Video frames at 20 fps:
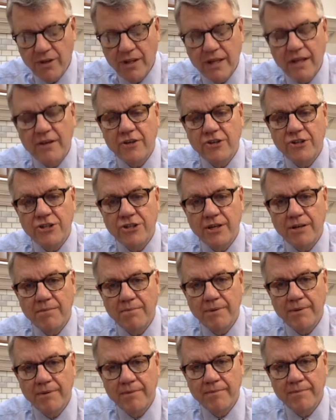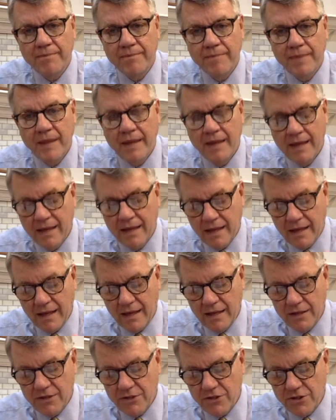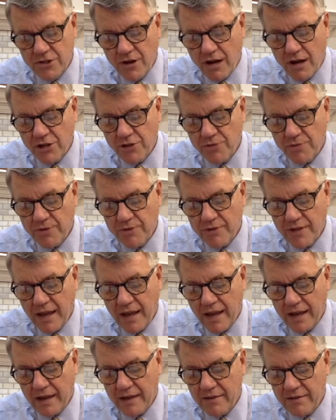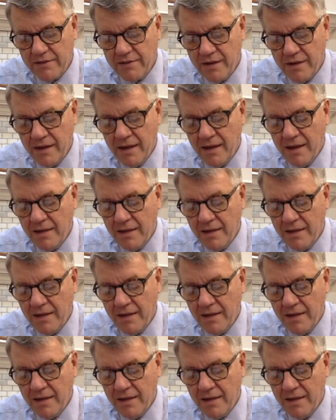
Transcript: Dio pose tutta la guida nelle mani di Giosuè